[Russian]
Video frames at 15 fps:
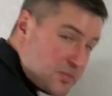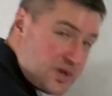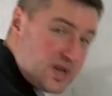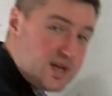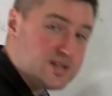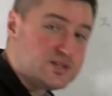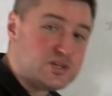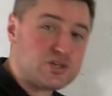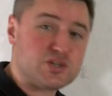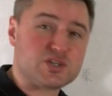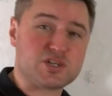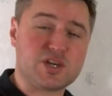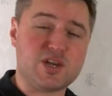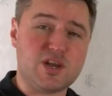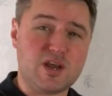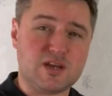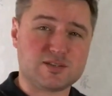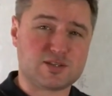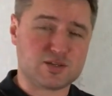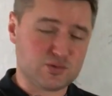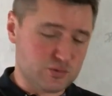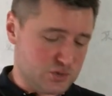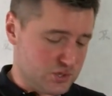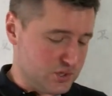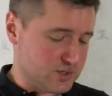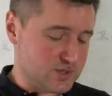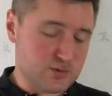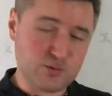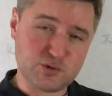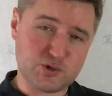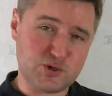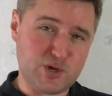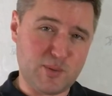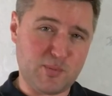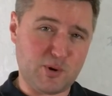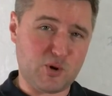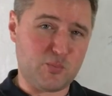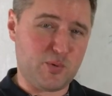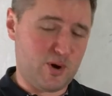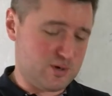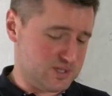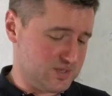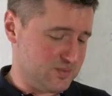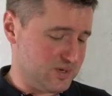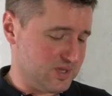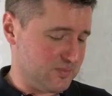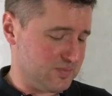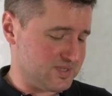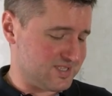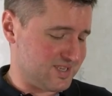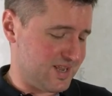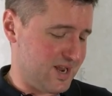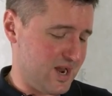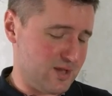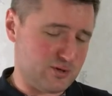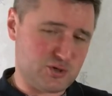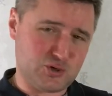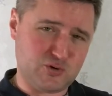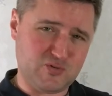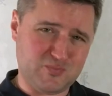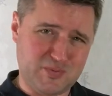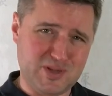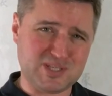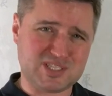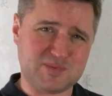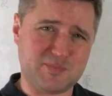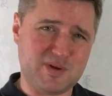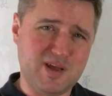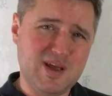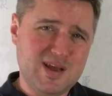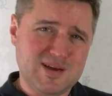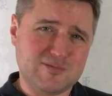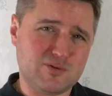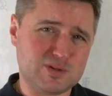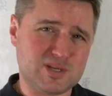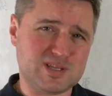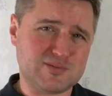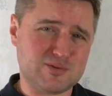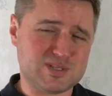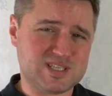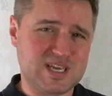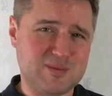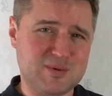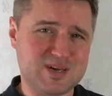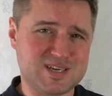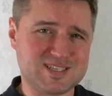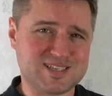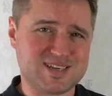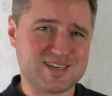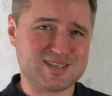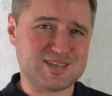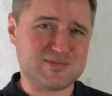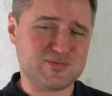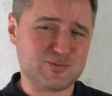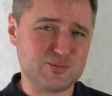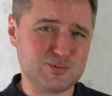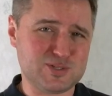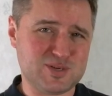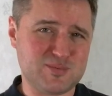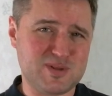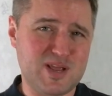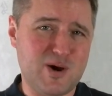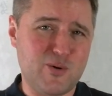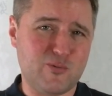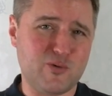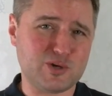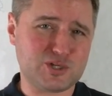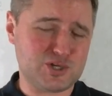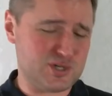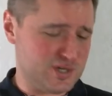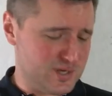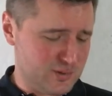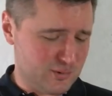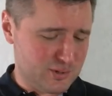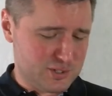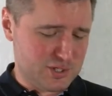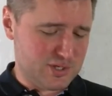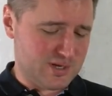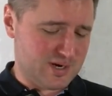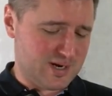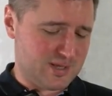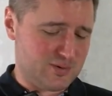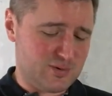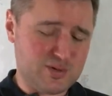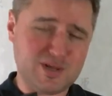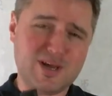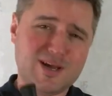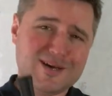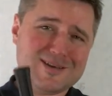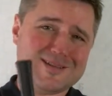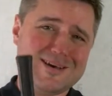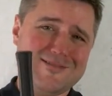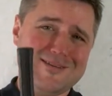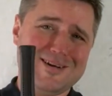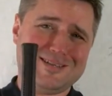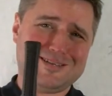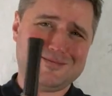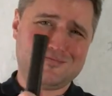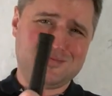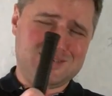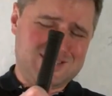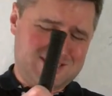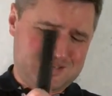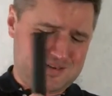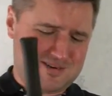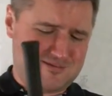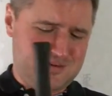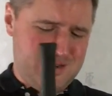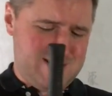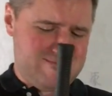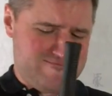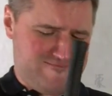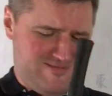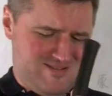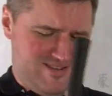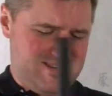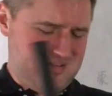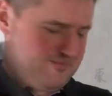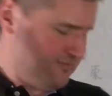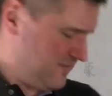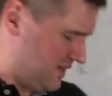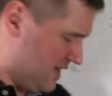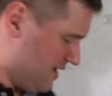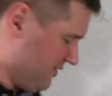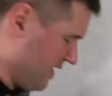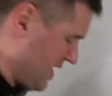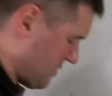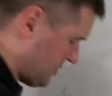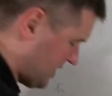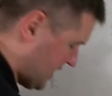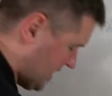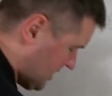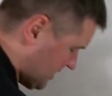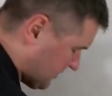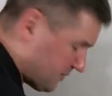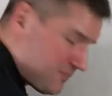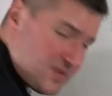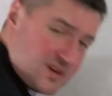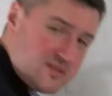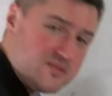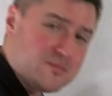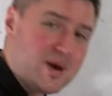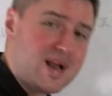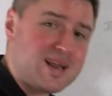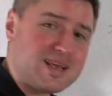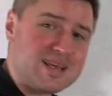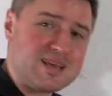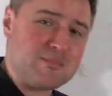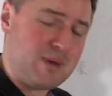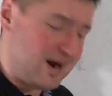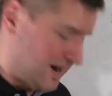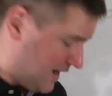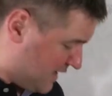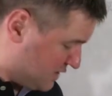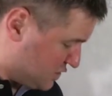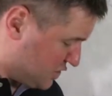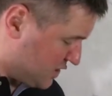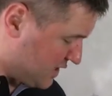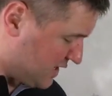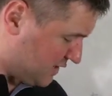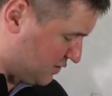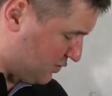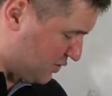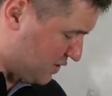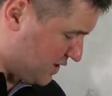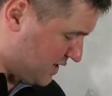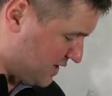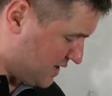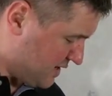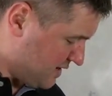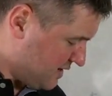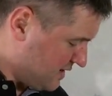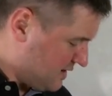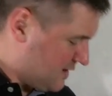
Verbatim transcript: периодически или от случая к случаю я покупаю себе на постояночку. И в принципе, вот это вот самое раскрытие вкуса меня очень и очень радует. Давайте открываем и наливаем в маленькие бокальчики, которые я